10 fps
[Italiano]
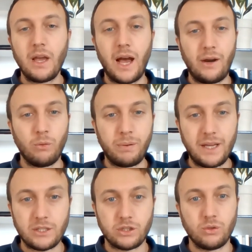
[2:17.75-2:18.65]
hanno
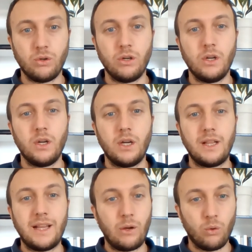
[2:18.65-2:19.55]
perso
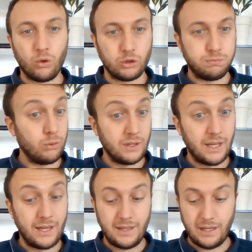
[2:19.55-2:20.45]
la loro
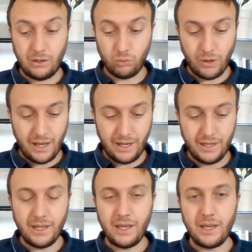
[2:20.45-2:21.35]
spontaneità
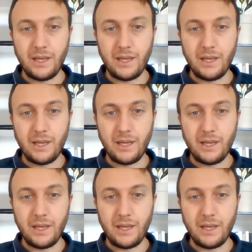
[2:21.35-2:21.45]
naturale